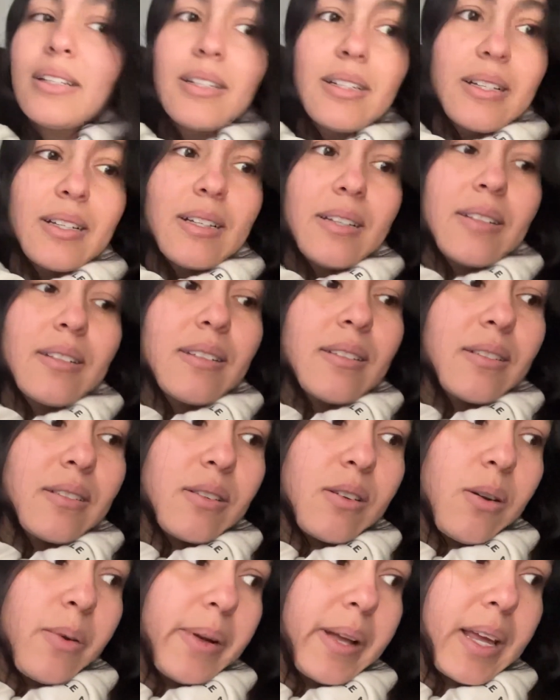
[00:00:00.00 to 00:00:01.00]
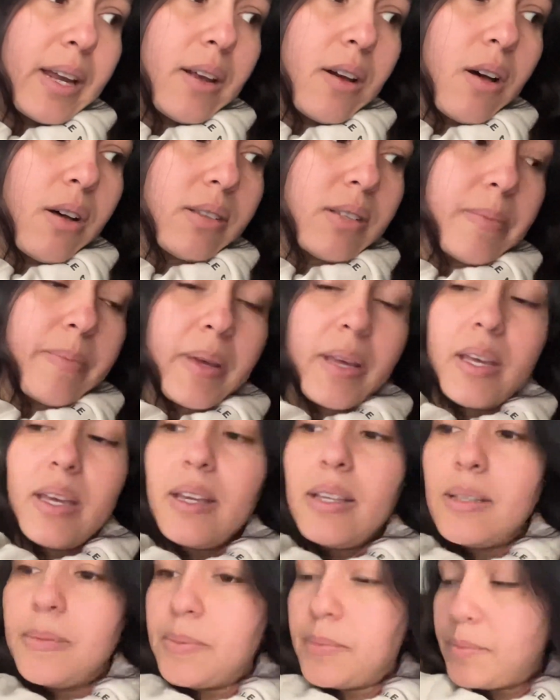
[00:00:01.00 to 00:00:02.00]
Cadê minha Ou aquele rosa
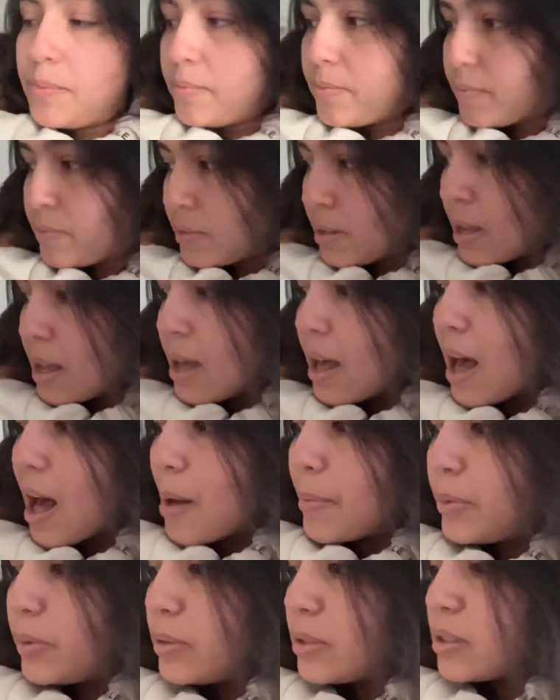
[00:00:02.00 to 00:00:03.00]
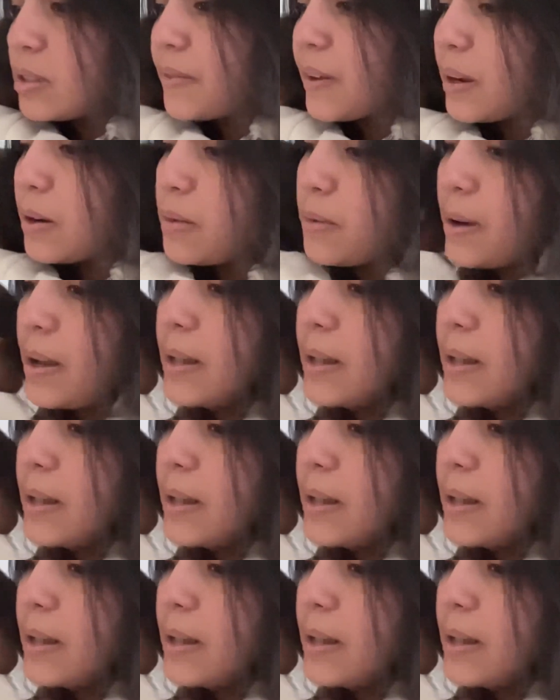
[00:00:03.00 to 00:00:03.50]
mesmo. A blusa você vai com